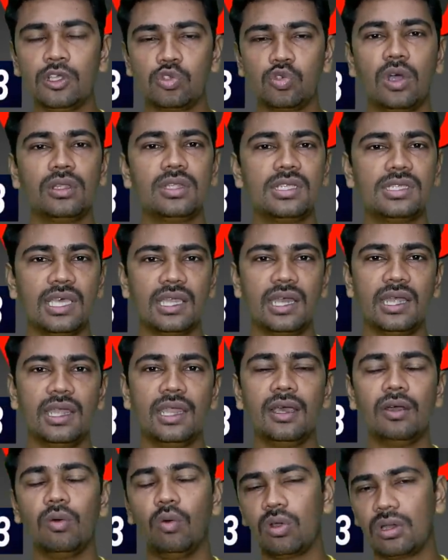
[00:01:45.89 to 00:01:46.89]
ஸோ அது
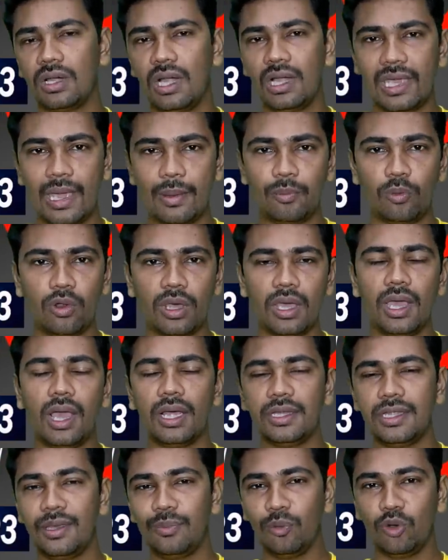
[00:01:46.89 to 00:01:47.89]
சரியில்லை ஒரு நாள் கேப் விடுங்க
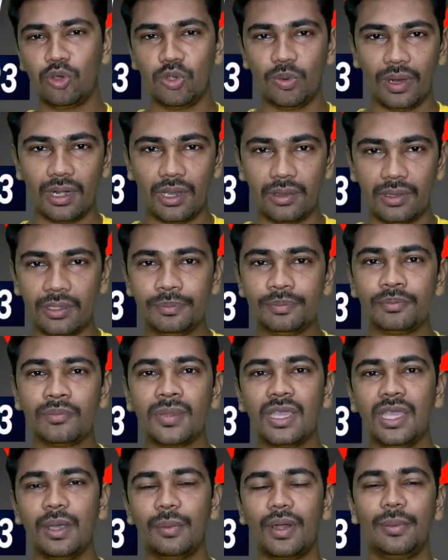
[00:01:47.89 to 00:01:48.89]
அதே போதுமானது
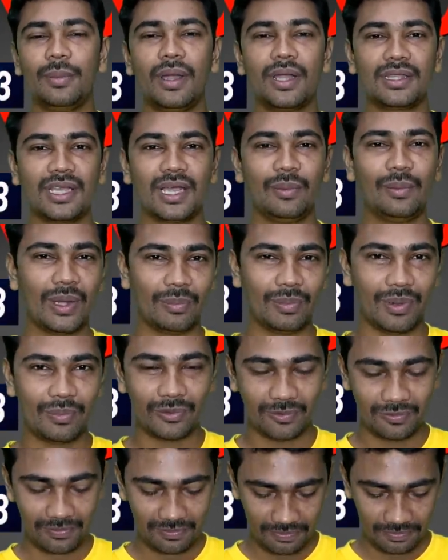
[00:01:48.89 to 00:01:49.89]
இப்போ நம்ம அடுத்த கமெண்ட்
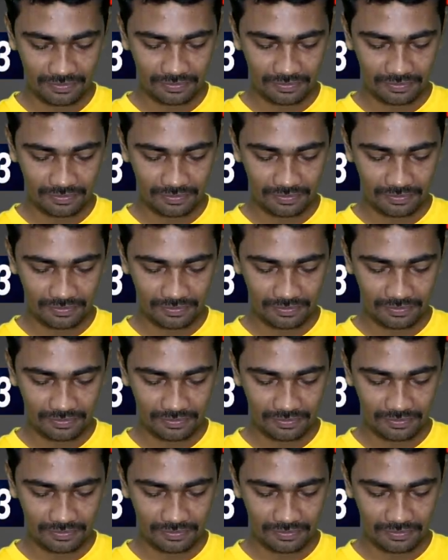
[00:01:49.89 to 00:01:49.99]
பார்ப்போம்